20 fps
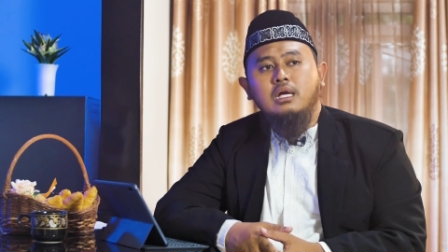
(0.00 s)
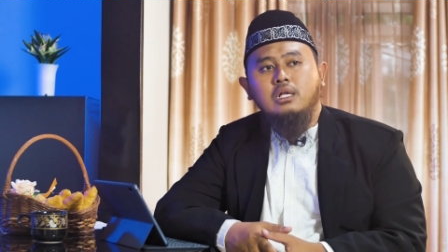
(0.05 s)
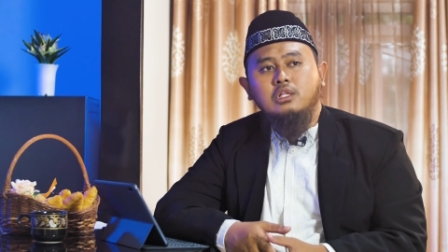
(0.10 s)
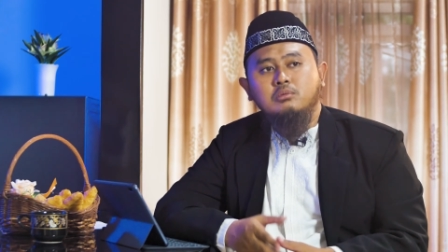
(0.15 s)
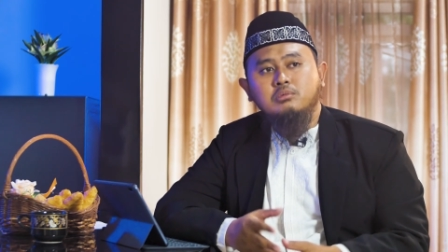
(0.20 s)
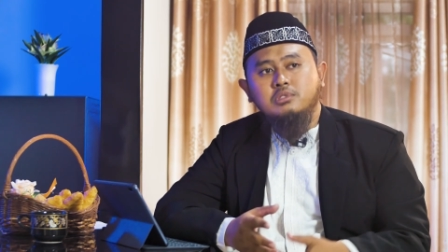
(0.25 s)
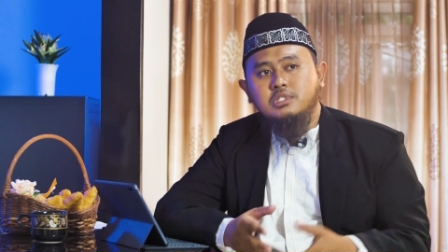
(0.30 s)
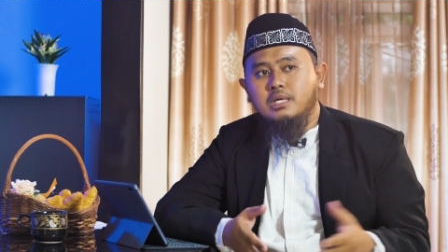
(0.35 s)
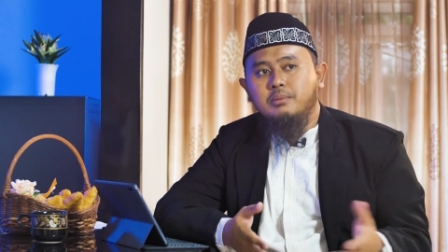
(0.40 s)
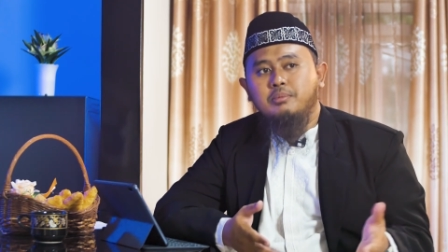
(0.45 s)

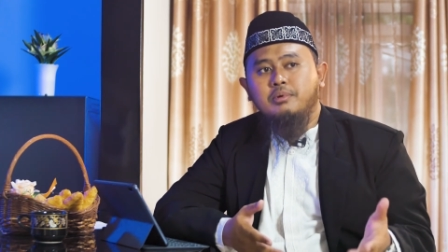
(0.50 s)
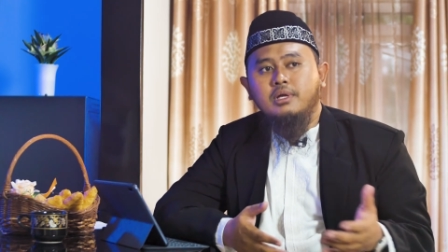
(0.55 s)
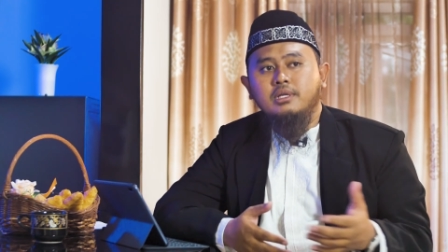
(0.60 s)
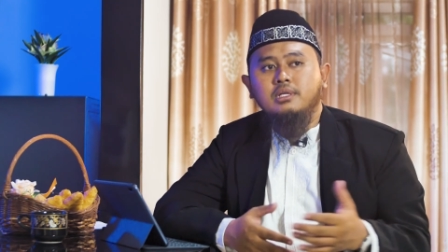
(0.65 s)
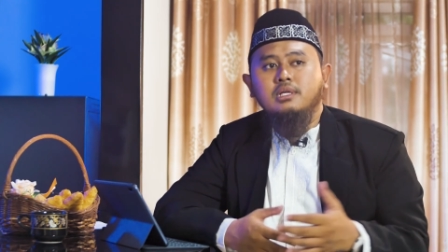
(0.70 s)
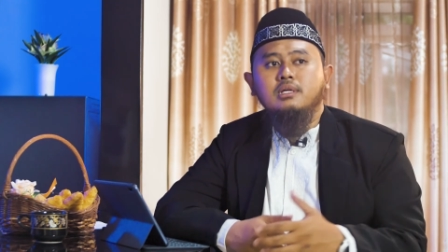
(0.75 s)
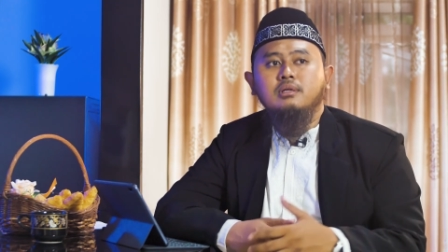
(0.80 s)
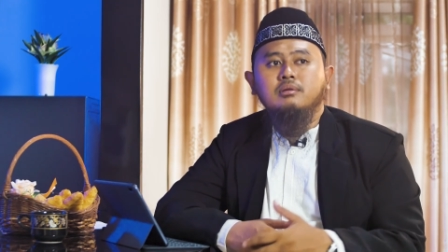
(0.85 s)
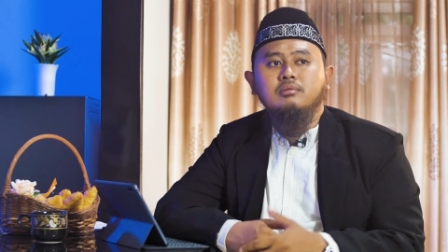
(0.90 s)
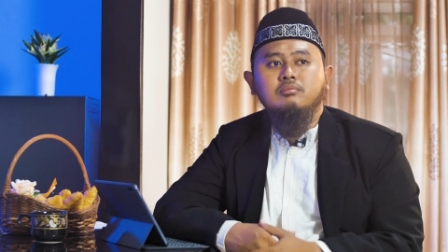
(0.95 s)
antum
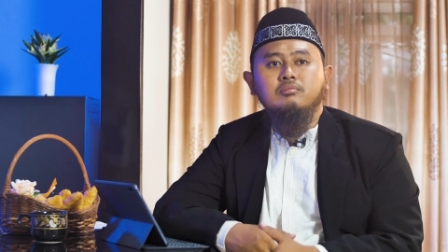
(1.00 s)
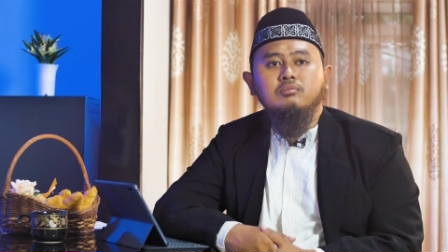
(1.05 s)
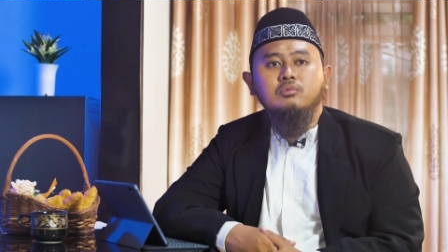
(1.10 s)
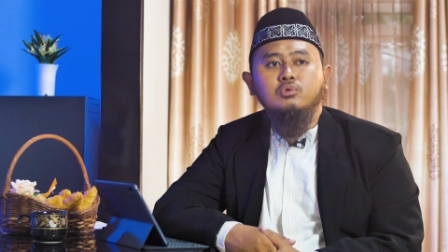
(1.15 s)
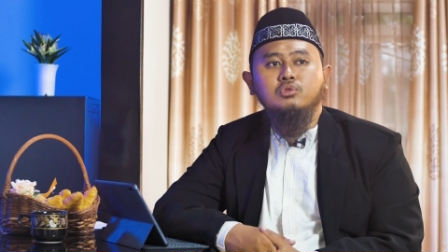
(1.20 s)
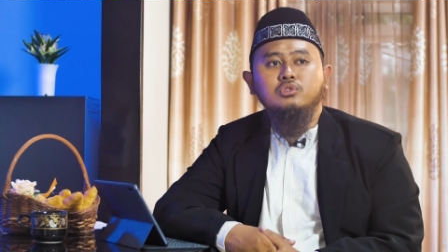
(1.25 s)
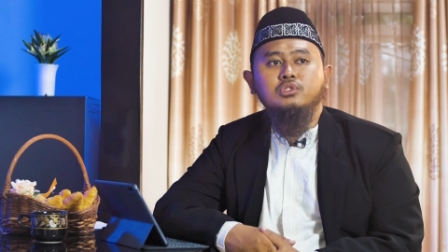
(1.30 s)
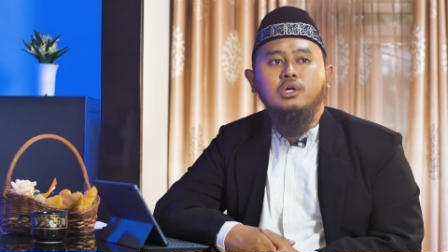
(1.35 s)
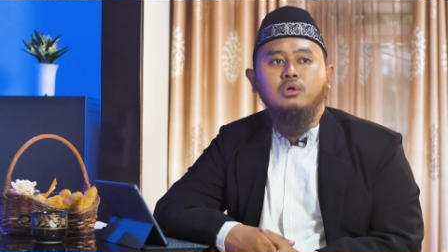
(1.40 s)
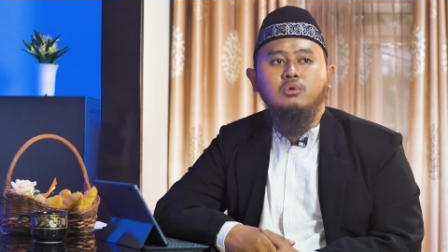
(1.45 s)
siapkan ya
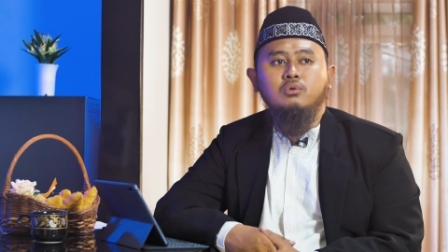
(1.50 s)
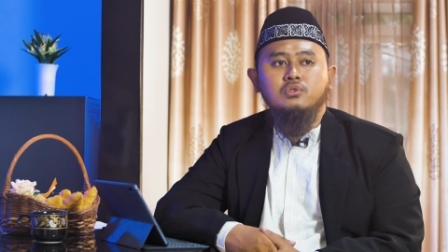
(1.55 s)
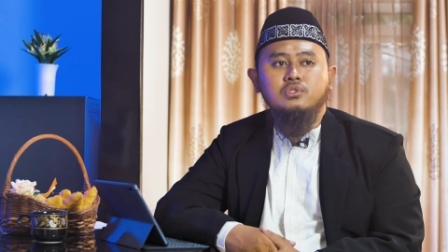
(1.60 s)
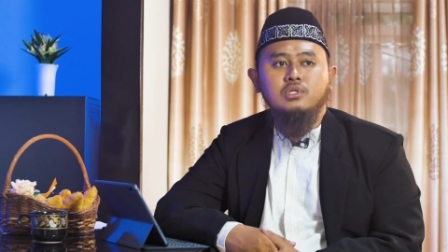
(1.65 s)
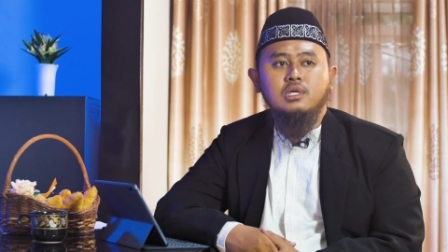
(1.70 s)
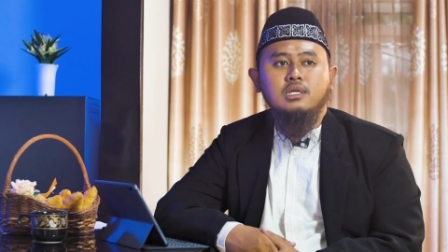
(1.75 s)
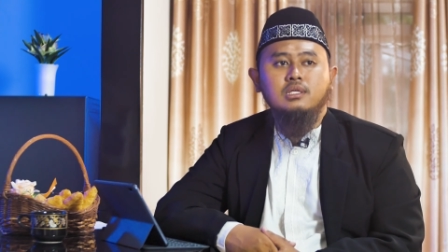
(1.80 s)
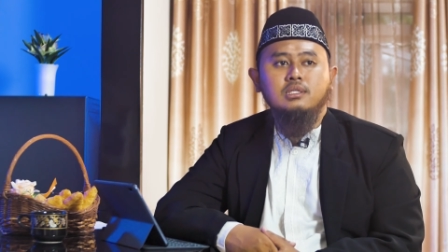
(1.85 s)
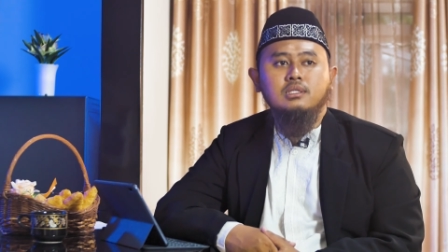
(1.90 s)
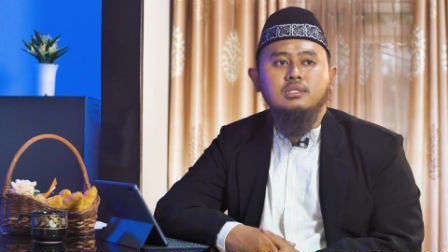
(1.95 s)

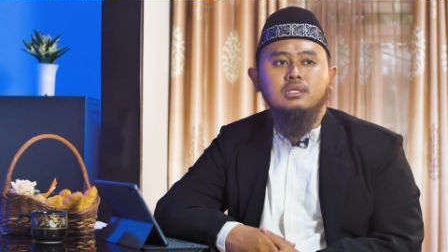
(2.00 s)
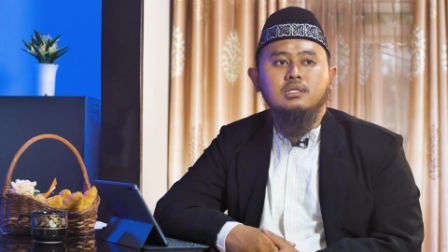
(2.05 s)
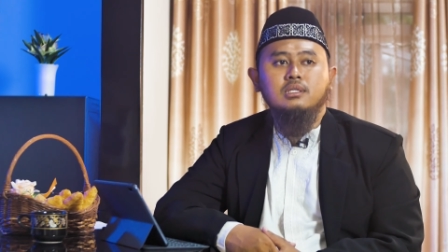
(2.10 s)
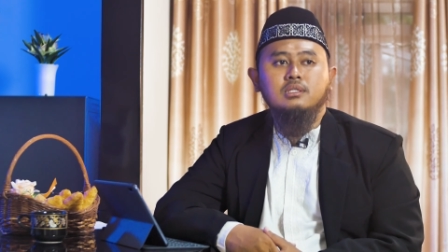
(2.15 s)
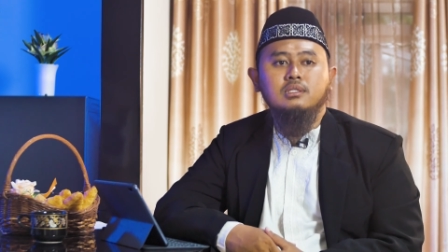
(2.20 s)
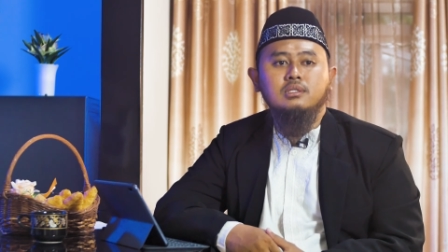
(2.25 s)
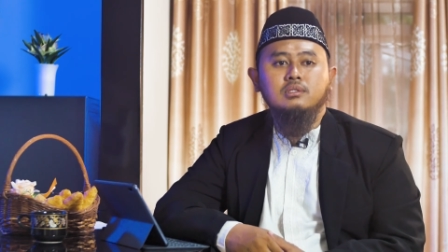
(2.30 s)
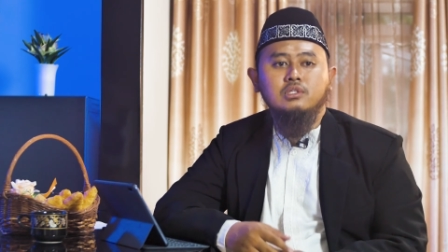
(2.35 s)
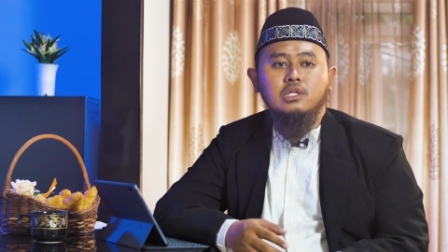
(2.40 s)
hujah-hujah dan